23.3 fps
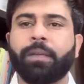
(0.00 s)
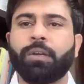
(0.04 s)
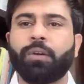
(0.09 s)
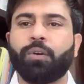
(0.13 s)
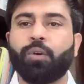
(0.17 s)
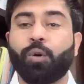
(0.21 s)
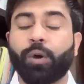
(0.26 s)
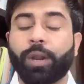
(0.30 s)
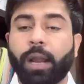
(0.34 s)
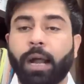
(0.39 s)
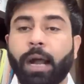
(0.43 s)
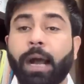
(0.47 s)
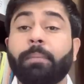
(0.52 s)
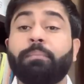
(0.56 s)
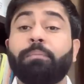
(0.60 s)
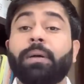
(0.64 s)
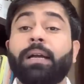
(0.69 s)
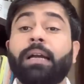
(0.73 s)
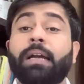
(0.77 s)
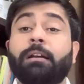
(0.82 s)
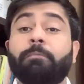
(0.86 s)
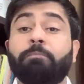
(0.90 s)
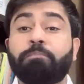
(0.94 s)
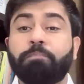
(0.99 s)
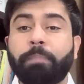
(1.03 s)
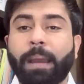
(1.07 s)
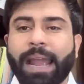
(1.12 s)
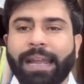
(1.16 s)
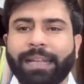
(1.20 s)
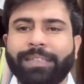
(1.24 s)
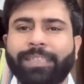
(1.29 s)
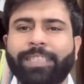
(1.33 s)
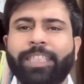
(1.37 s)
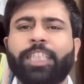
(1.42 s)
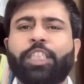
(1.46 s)
और अब
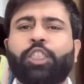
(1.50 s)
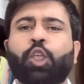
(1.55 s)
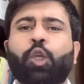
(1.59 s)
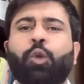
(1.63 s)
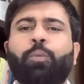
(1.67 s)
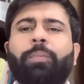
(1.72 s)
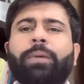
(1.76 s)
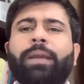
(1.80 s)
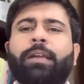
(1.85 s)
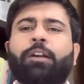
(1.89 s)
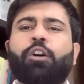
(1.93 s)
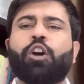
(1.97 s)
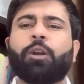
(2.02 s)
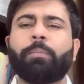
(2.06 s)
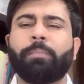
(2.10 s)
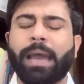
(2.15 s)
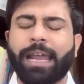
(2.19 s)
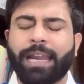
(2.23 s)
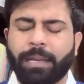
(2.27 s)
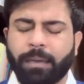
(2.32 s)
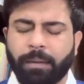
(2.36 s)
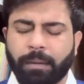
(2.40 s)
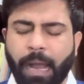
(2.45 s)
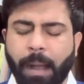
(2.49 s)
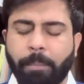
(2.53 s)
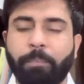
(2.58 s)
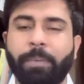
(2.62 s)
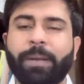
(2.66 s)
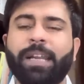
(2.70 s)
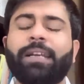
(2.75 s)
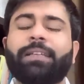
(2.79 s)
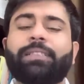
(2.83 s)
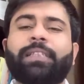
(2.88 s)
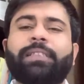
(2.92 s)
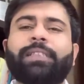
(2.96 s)
पैंतीस रुपए का और मैंने
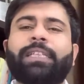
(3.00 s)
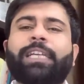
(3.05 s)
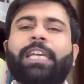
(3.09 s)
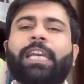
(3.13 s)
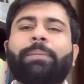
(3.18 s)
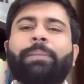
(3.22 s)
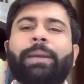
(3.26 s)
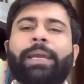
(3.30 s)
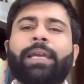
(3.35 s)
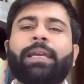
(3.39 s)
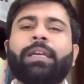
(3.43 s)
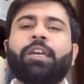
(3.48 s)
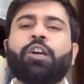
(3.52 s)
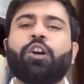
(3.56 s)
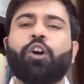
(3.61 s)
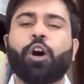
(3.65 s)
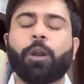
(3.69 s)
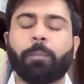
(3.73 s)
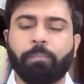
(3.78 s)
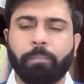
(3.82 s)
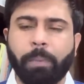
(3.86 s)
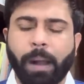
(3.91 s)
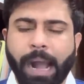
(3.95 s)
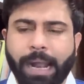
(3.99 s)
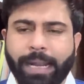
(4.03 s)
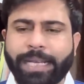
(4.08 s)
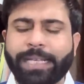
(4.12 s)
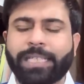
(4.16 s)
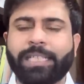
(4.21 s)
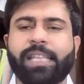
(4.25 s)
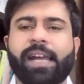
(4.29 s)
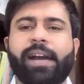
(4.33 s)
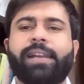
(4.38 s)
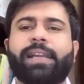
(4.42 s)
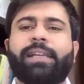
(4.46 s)
अपनी जिंदगी में और
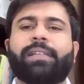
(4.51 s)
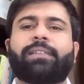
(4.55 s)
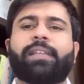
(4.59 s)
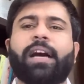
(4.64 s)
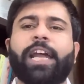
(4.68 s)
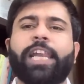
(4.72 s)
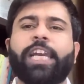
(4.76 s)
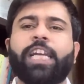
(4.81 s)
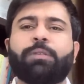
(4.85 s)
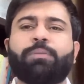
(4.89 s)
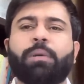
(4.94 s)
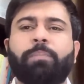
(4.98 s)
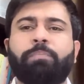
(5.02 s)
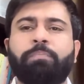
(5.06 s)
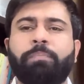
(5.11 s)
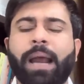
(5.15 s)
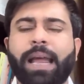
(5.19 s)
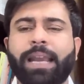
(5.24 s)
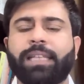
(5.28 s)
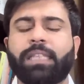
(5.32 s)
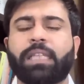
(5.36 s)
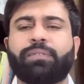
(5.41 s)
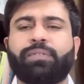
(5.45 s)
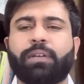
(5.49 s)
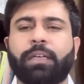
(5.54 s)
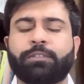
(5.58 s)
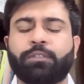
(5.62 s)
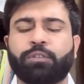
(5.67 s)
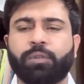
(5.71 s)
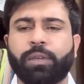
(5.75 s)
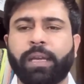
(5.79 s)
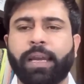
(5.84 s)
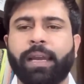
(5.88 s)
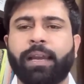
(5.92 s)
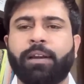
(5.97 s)
पाकिस्तान की तारीख में पहली दफा
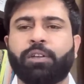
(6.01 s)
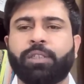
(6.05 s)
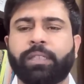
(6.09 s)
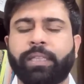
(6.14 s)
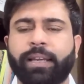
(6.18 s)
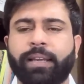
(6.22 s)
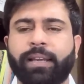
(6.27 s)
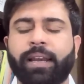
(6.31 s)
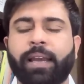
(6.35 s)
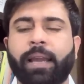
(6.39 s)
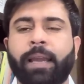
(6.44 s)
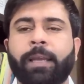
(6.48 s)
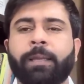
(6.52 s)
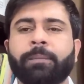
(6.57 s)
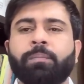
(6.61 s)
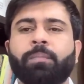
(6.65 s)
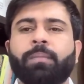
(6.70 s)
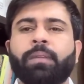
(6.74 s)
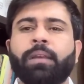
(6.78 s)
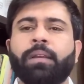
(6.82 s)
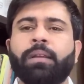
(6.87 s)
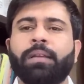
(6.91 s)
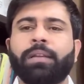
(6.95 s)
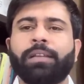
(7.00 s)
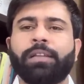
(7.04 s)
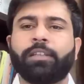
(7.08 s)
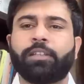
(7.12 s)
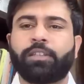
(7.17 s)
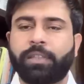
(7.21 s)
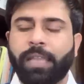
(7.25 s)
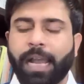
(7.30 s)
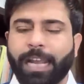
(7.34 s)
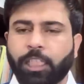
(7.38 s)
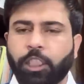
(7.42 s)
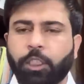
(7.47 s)
सुना है और देखा है
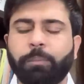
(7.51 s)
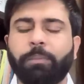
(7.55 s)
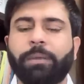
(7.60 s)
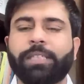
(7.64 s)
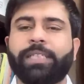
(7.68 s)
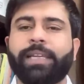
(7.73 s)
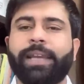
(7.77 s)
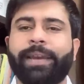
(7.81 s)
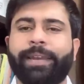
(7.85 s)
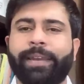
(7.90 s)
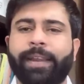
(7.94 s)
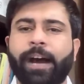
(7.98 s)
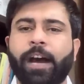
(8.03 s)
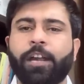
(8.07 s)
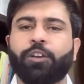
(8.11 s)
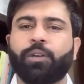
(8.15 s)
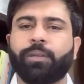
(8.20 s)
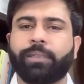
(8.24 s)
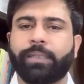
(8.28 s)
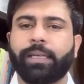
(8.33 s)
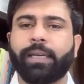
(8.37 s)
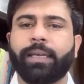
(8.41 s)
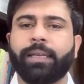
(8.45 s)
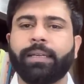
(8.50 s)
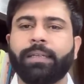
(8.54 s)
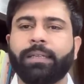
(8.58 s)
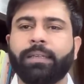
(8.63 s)
दस बजे ऐलान होता है